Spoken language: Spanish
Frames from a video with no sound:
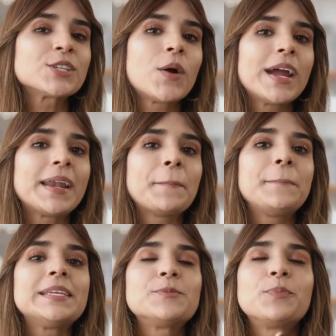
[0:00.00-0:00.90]
escoger
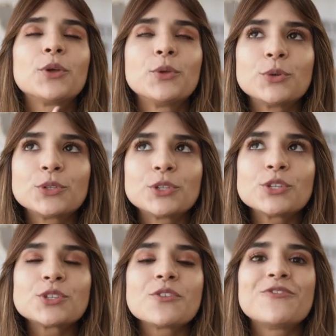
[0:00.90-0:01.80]
mis
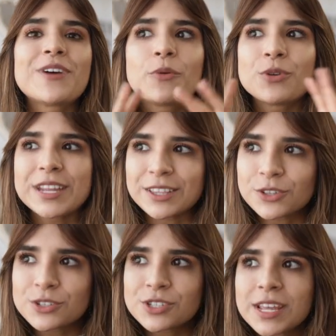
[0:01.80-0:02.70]
productos
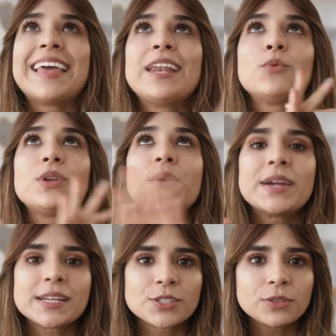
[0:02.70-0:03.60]
favoritos del
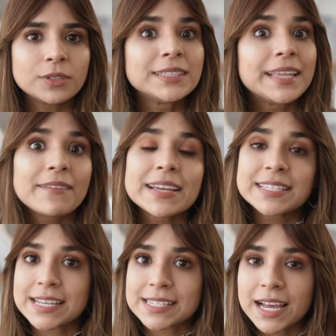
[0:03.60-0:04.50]
universo de
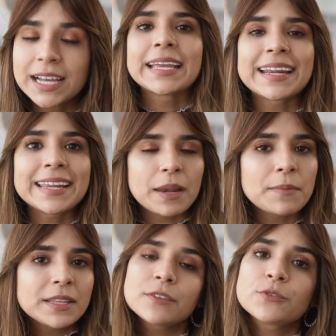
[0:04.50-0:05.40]
belleza que
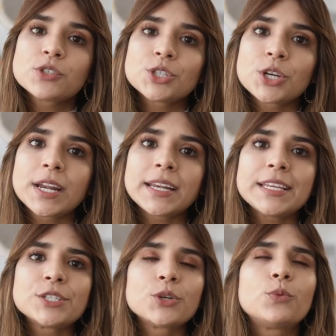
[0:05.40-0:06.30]
realmente funcionan
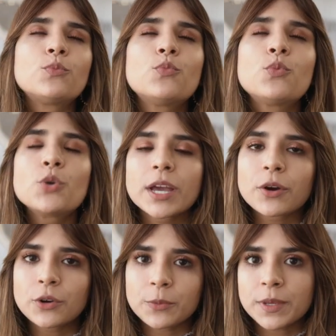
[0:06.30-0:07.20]
y son muy
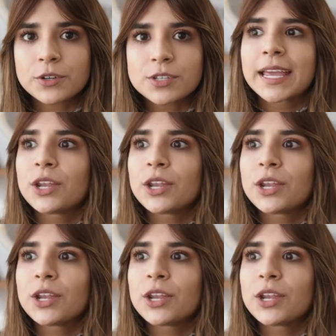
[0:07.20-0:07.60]
económicos,